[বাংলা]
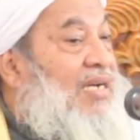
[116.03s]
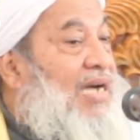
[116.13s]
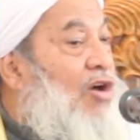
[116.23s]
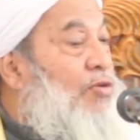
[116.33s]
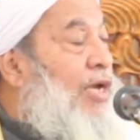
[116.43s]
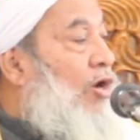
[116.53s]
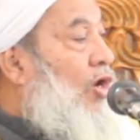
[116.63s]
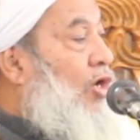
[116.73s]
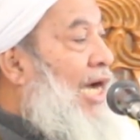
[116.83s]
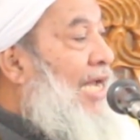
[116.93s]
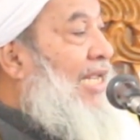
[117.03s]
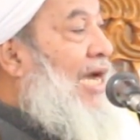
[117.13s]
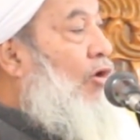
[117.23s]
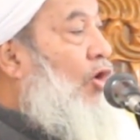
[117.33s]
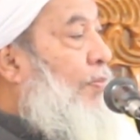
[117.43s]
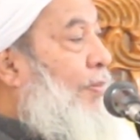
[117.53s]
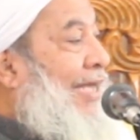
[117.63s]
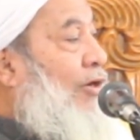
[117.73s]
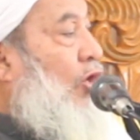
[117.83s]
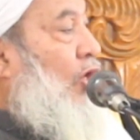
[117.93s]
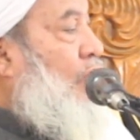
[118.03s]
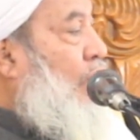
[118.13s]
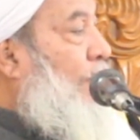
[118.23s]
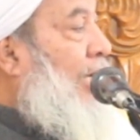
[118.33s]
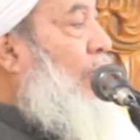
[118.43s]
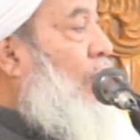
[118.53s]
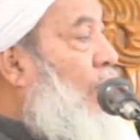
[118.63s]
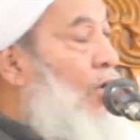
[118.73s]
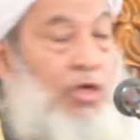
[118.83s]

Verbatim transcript: কাউমি হোক আলিয়া হোক পীর হোক তবলিগ হোক